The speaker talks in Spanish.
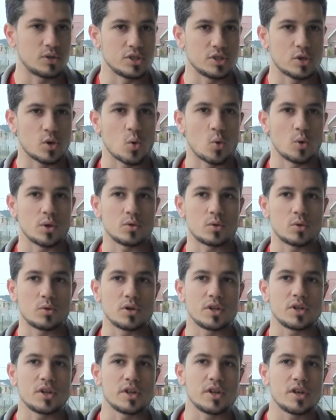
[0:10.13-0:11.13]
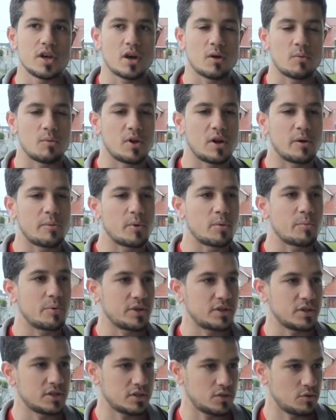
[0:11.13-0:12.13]
y juventud que tenía como la
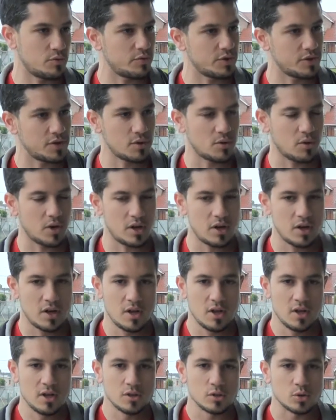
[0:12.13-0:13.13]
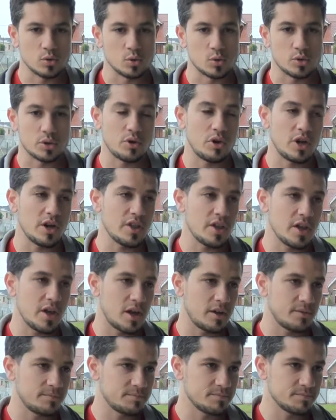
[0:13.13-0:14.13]
propuesta de hacer un festival, surgió la
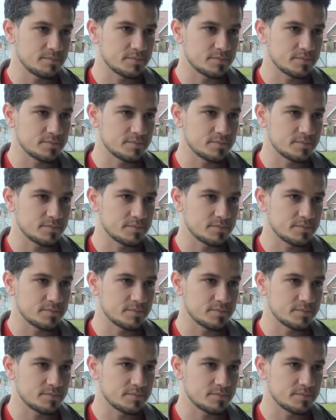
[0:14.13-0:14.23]
idea.